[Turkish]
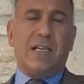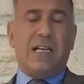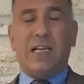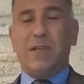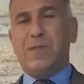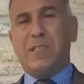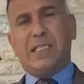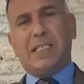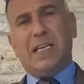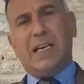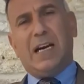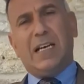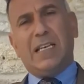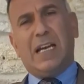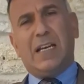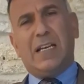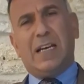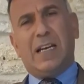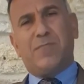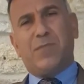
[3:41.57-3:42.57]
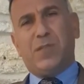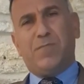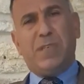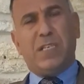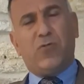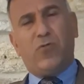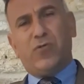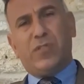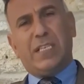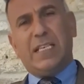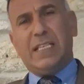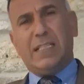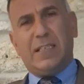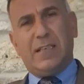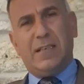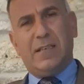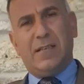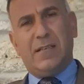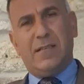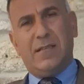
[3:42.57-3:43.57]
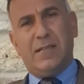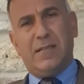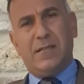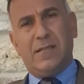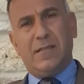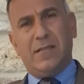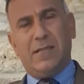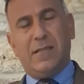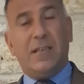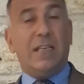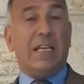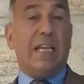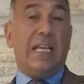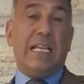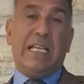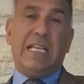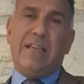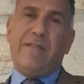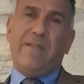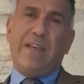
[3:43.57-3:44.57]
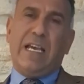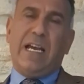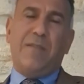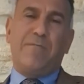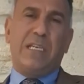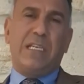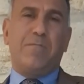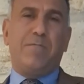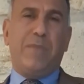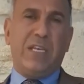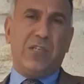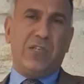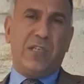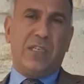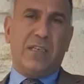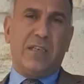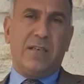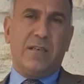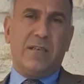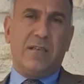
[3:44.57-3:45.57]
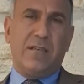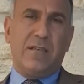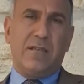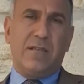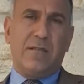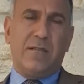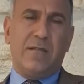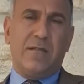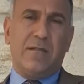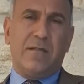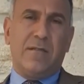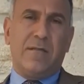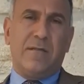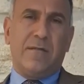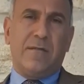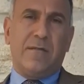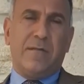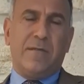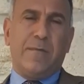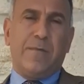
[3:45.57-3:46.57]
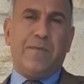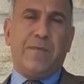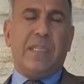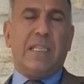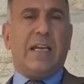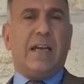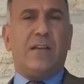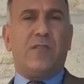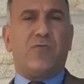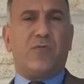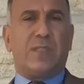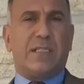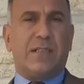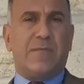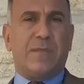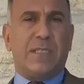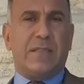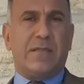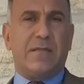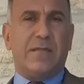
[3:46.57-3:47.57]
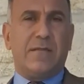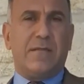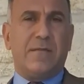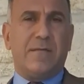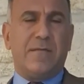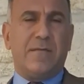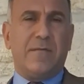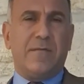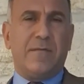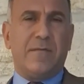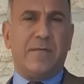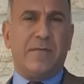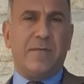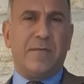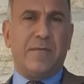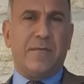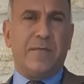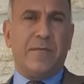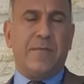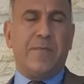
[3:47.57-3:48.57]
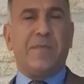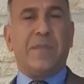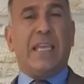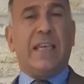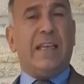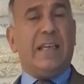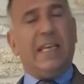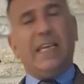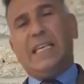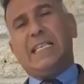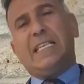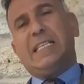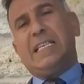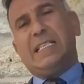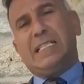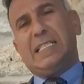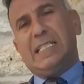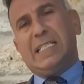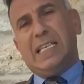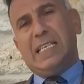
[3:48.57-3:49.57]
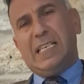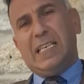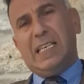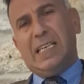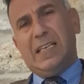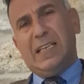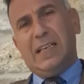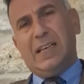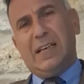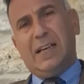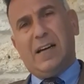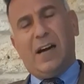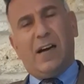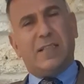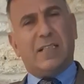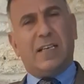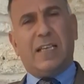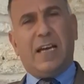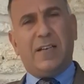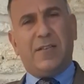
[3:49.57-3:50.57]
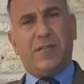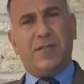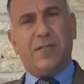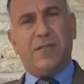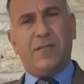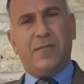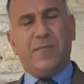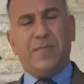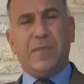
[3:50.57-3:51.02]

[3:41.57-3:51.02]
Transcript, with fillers: Kıbrıs'a ayarlanmış bir odaydı. Veya bir beşik. Değerli dostlarımız, Ege Denizi'ndeki adalar